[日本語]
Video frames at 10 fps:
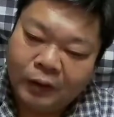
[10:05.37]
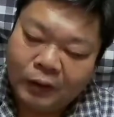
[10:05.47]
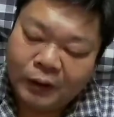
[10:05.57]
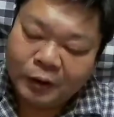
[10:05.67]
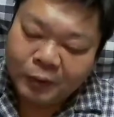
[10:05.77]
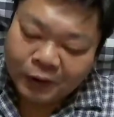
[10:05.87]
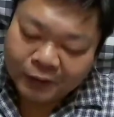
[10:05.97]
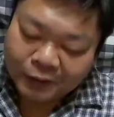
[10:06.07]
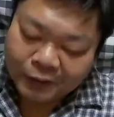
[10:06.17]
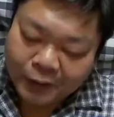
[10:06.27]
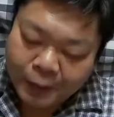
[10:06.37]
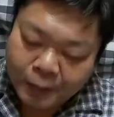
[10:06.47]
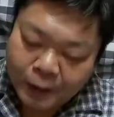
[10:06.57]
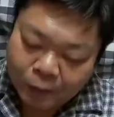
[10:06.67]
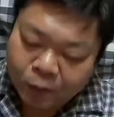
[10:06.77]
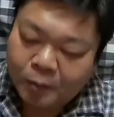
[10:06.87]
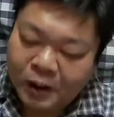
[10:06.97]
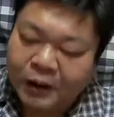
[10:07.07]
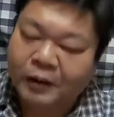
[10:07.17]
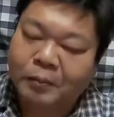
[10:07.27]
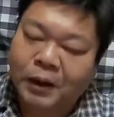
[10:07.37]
やってしまったことはまあいい、